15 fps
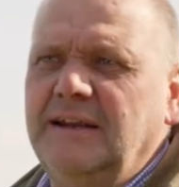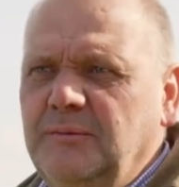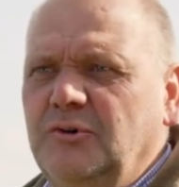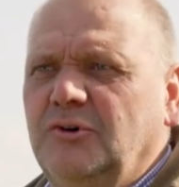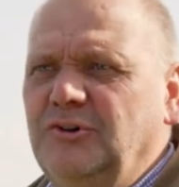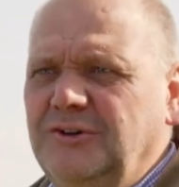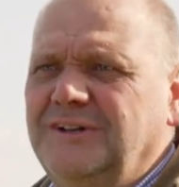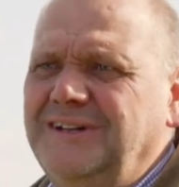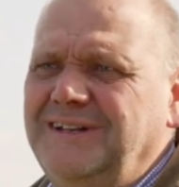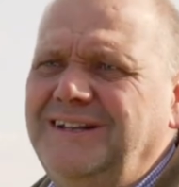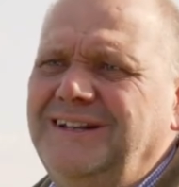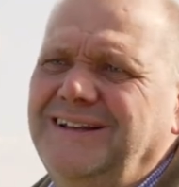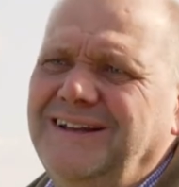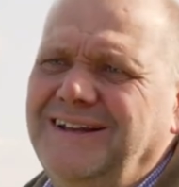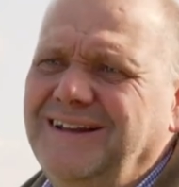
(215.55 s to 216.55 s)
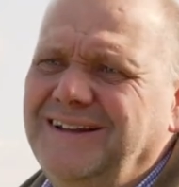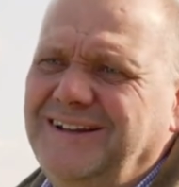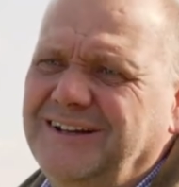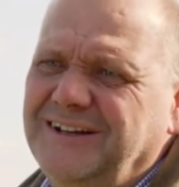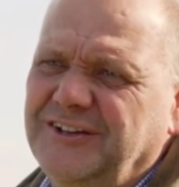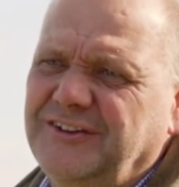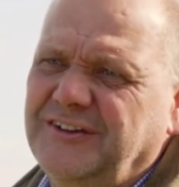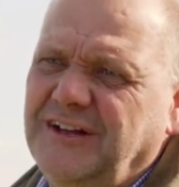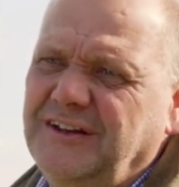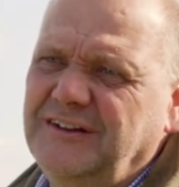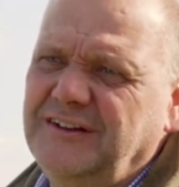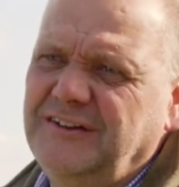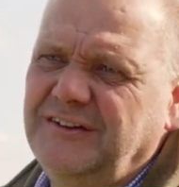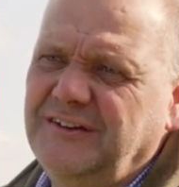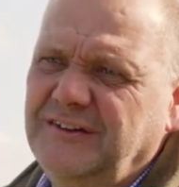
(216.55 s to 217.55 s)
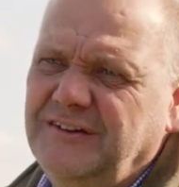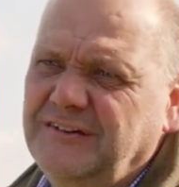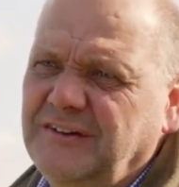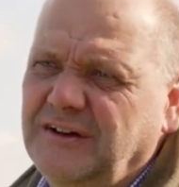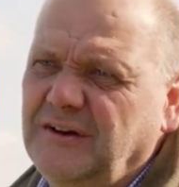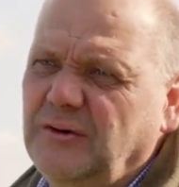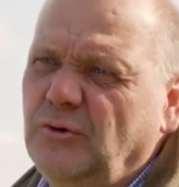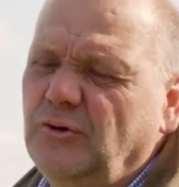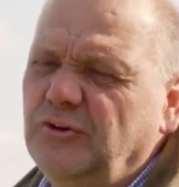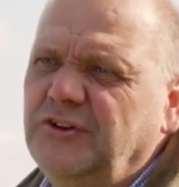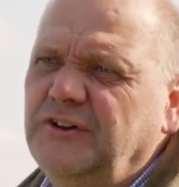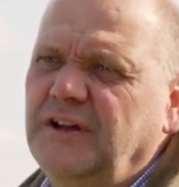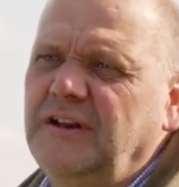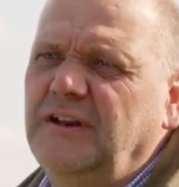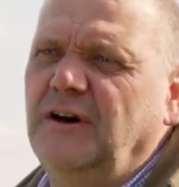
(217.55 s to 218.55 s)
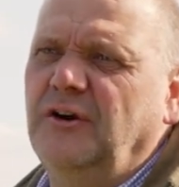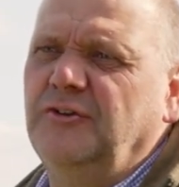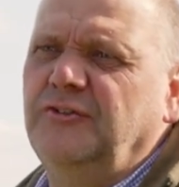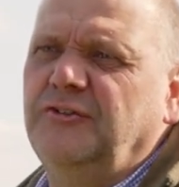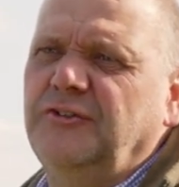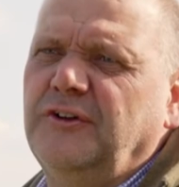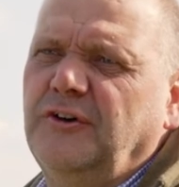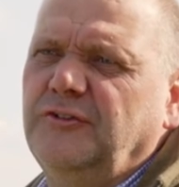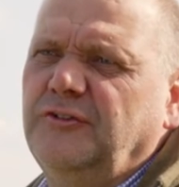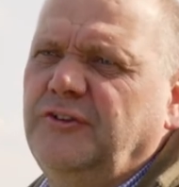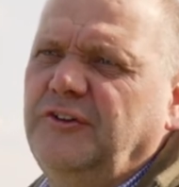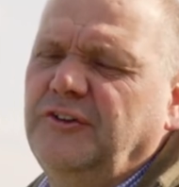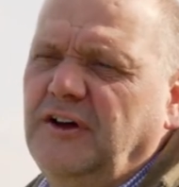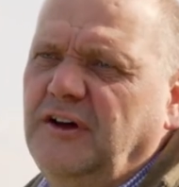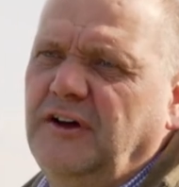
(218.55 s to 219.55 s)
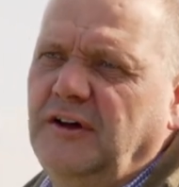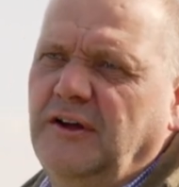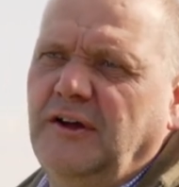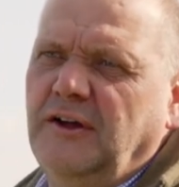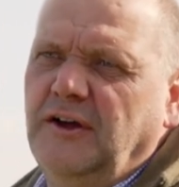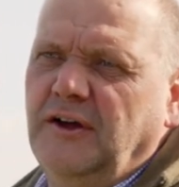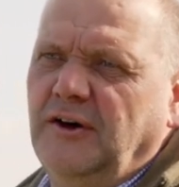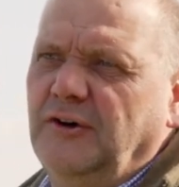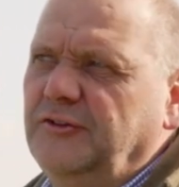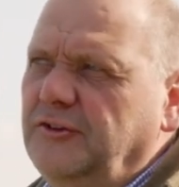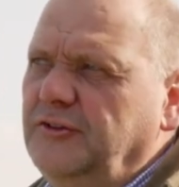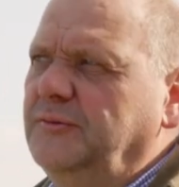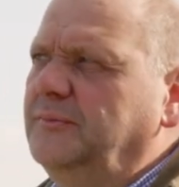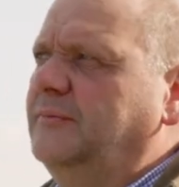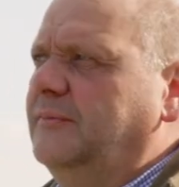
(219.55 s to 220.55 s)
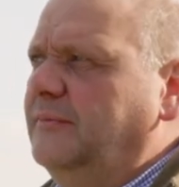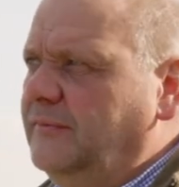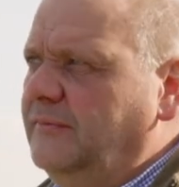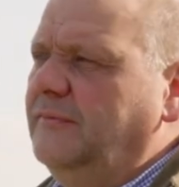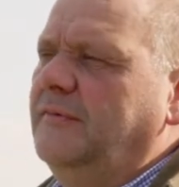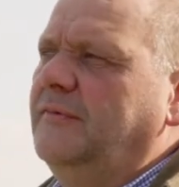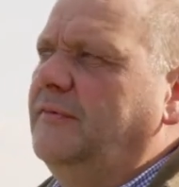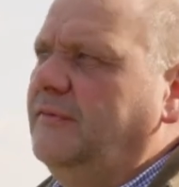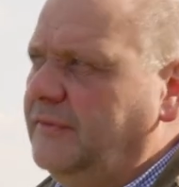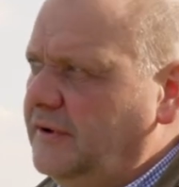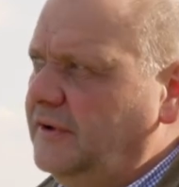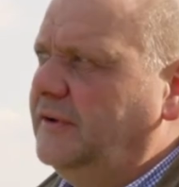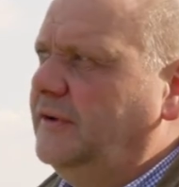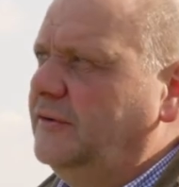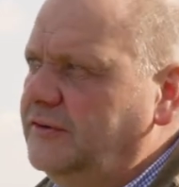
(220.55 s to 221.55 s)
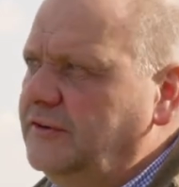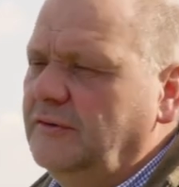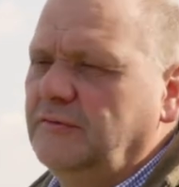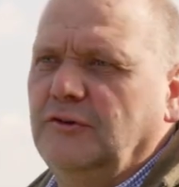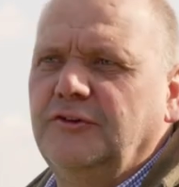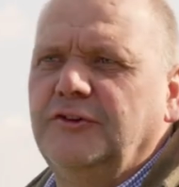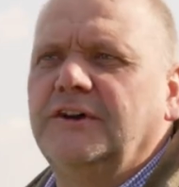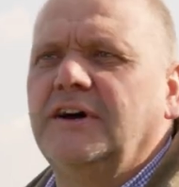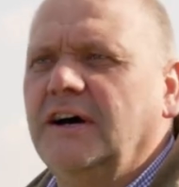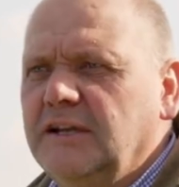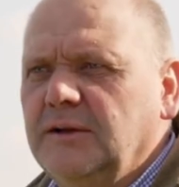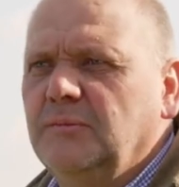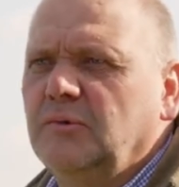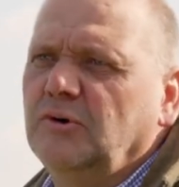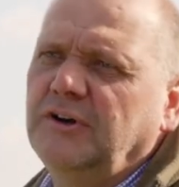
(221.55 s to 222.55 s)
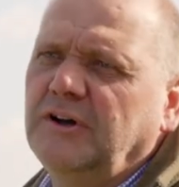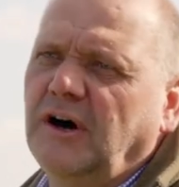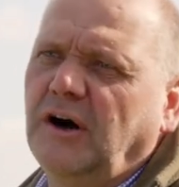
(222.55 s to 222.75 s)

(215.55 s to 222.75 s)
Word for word: im Grunde die, die Kristalle, die, die Saccharose dann aus, aus, dieser, aus, diesem, äh, aus dieser Flüssigkeit im Grunde